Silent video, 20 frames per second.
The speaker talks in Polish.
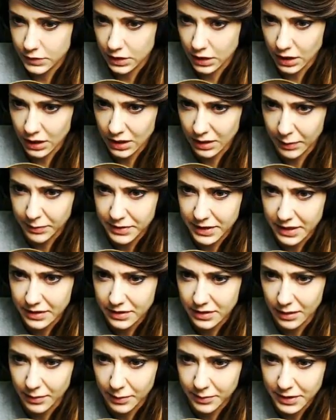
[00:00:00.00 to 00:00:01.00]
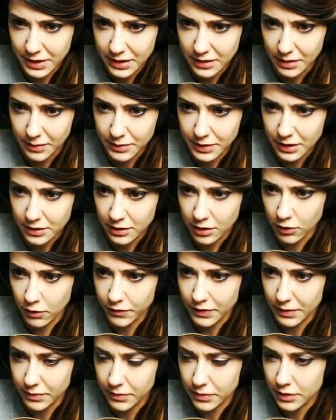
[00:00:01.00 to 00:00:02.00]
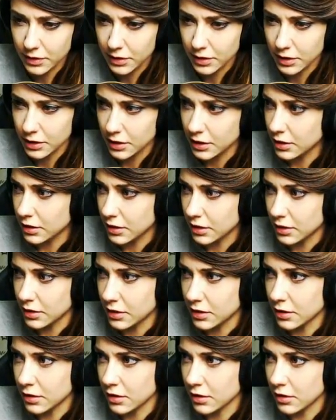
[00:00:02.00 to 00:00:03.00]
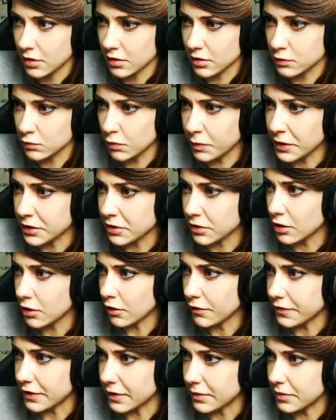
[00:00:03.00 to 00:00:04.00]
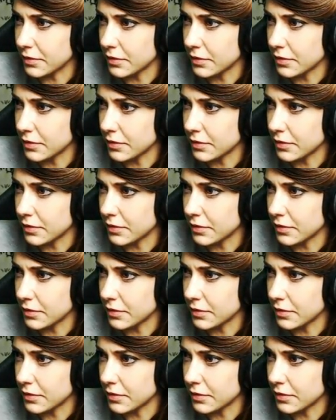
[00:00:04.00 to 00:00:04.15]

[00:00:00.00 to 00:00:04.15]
O, ja mam ten, a ja mam ten, a ja mam ten kilofem. Rozłupię to kilofem.